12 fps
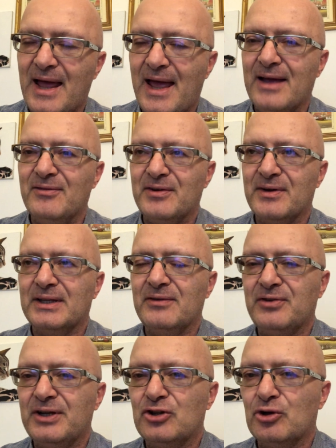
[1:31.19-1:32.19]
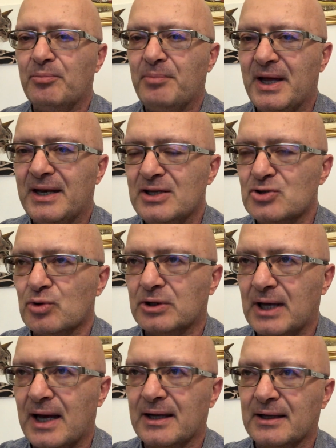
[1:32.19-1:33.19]
lei aveva definito bene il suo
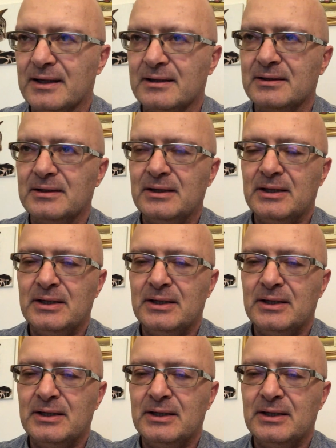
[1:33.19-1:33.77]
target.